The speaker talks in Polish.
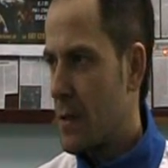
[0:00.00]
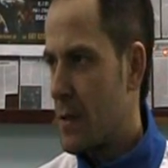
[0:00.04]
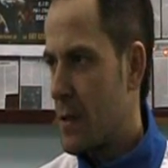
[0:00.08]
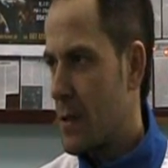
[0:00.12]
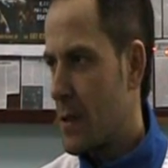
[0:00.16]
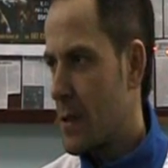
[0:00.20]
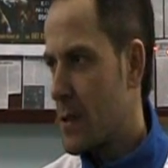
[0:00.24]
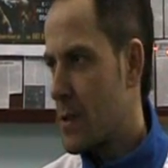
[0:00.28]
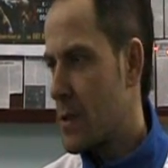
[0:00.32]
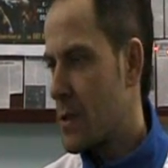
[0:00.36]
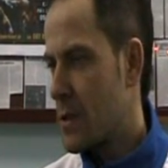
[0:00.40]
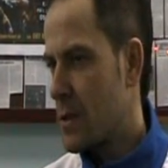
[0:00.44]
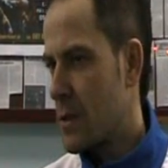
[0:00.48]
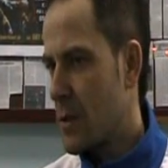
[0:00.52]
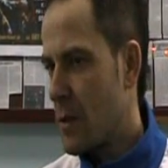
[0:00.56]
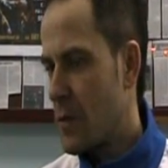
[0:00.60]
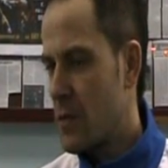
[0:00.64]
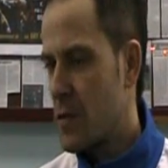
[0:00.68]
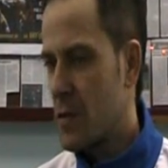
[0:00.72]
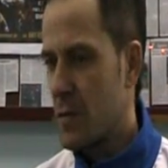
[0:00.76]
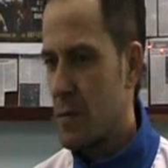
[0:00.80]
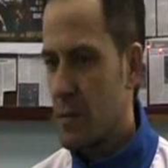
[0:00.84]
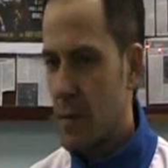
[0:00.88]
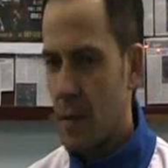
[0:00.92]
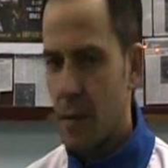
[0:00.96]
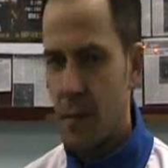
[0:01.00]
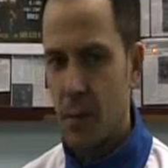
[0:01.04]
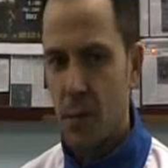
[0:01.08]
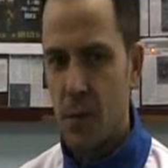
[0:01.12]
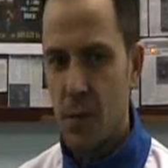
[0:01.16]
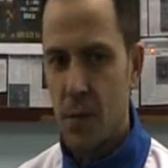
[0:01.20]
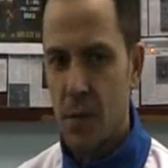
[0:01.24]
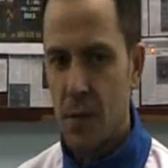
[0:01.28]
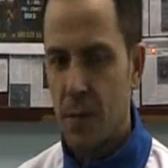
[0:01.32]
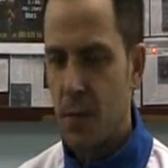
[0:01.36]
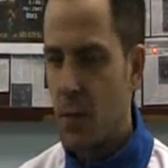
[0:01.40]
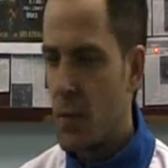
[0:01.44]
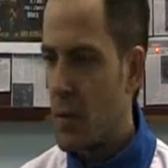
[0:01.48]
Także owszem, tam
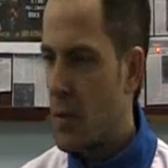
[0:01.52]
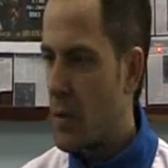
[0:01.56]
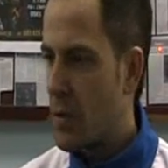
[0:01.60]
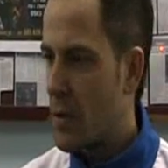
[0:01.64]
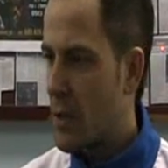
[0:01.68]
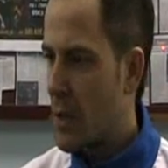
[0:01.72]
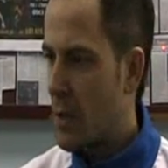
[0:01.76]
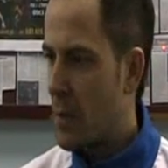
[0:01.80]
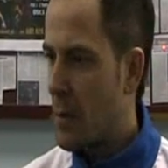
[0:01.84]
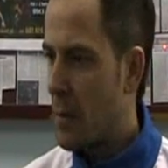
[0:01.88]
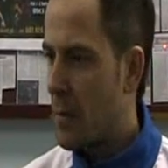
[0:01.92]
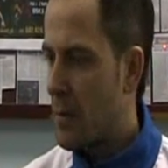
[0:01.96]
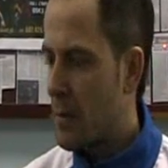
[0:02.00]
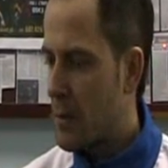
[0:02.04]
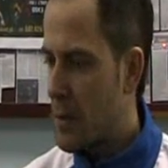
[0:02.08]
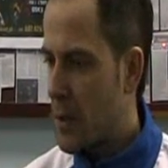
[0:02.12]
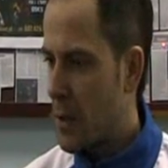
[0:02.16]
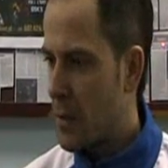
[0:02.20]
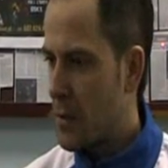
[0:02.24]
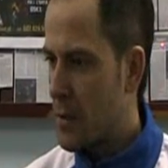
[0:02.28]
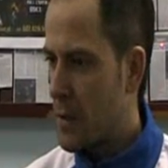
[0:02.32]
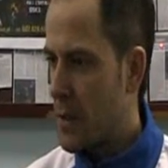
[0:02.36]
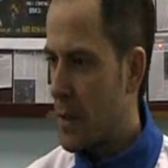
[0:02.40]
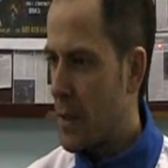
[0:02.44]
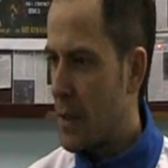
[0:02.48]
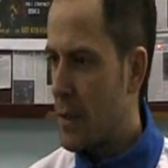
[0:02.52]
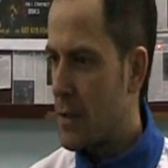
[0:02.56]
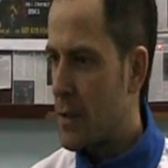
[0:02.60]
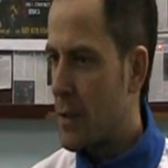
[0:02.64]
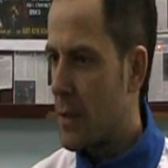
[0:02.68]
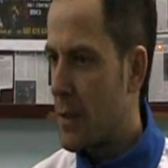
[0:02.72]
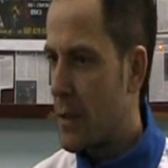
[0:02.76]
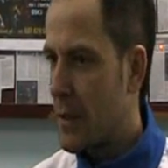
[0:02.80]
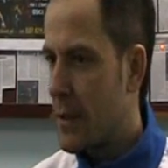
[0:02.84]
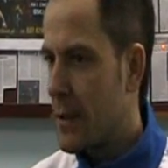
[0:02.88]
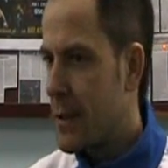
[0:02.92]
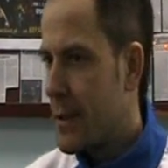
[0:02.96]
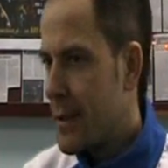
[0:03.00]
może z pół kilograma bym chciał zjechać,
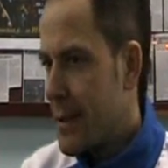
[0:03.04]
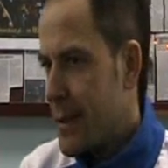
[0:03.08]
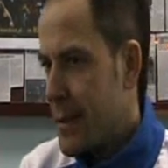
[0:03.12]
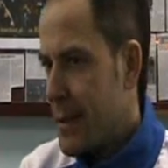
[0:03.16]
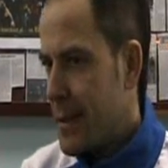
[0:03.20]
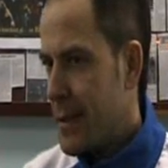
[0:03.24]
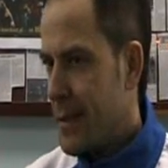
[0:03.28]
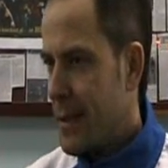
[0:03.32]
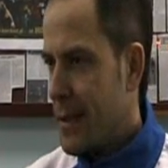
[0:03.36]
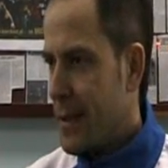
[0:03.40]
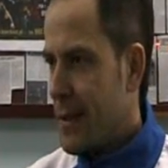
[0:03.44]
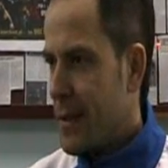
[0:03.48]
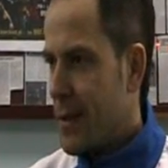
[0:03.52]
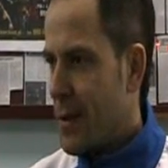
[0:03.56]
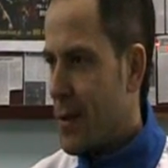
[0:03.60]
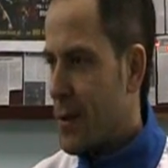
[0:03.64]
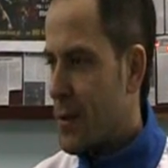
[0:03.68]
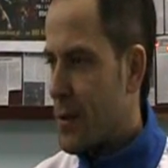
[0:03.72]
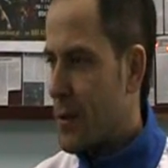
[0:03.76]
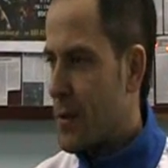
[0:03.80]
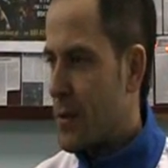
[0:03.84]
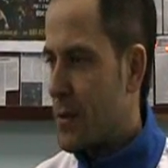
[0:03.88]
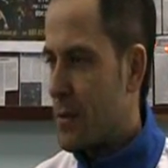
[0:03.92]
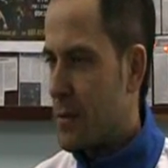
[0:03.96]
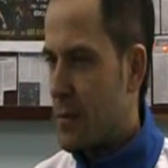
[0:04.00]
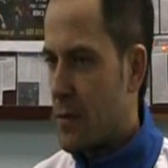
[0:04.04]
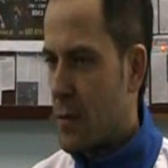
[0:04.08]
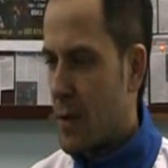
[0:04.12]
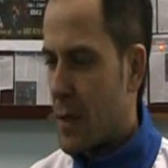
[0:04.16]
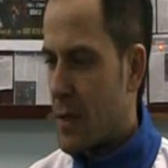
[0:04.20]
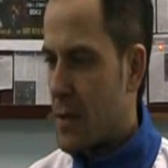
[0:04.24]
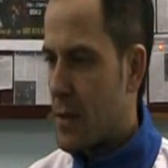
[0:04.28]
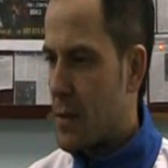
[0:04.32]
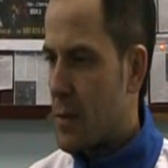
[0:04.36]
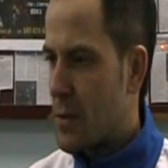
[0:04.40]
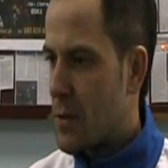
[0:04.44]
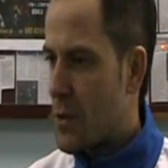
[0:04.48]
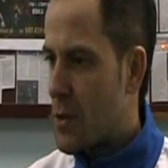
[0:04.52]
ale od
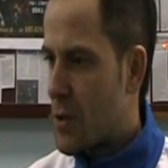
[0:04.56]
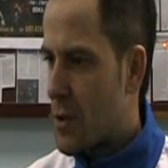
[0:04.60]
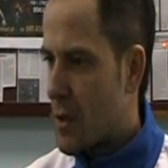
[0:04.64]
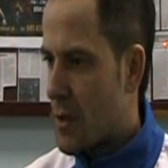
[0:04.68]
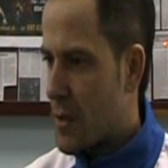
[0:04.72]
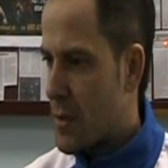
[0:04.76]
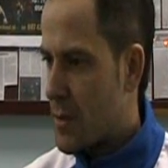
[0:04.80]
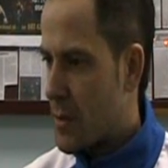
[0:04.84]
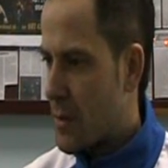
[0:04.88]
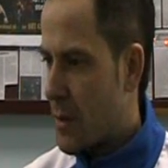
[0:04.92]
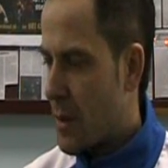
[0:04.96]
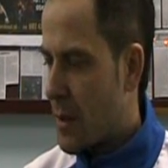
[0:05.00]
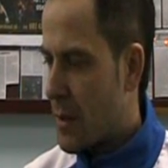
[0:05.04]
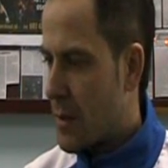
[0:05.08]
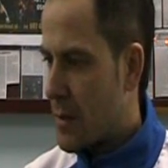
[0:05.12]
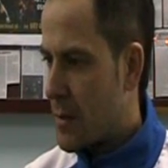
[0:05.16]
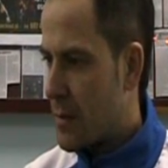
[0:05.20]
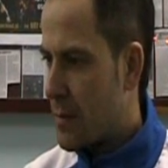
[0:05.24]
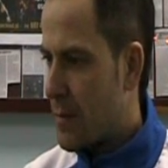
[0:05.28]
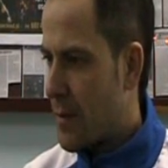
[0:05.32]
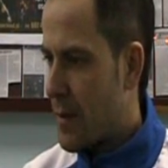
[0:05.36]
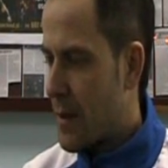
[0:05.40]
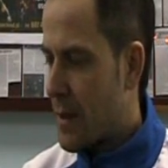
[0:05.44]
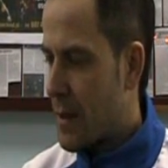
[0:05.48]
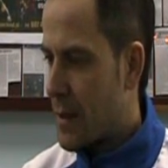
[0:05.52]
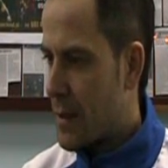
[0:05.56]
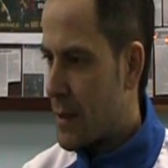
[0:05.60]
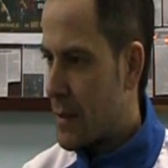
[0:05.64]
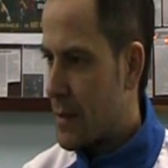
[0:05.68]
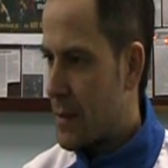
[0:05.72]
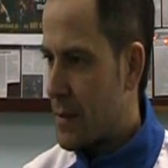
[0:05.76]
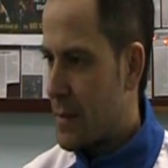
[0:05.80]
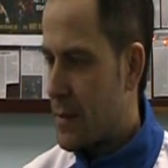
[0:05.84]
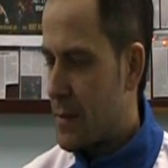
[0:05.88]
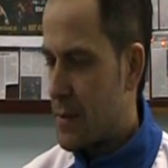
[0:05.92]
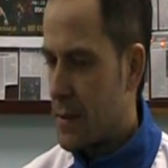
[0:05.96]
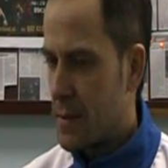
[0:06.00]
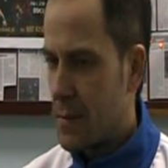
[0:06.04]
12-13 lat waga
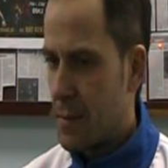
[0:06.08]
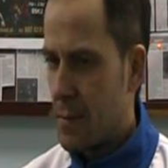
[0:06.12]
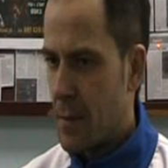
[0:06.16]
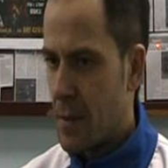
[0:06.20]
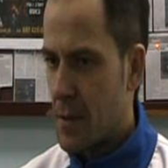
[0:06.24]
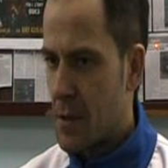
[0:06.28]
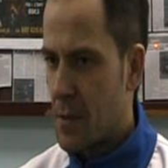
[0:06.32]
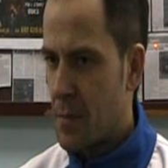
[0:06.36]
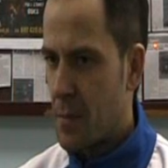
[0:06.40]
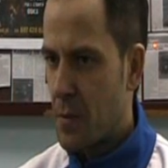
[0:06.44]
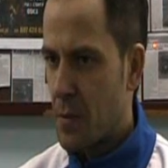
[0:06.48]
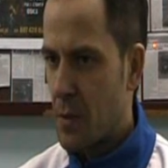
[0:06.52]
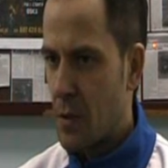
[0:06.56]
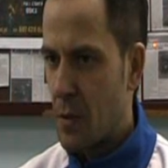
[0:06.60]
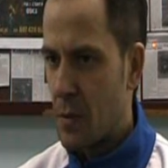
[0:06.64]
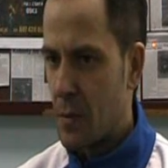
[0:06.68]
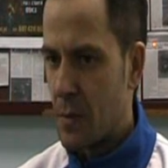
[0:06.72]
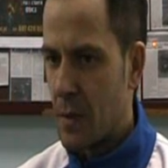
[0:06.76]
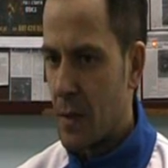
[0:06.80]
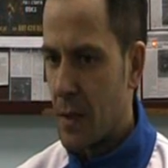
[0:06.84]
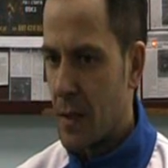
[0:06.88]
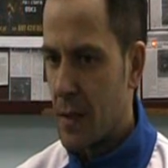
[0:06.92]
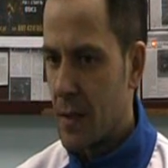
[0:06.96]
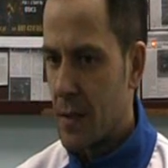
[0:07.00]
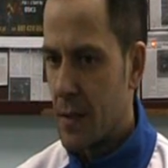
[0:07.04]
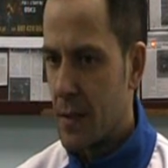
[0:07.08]
jest e, bardzo podobna.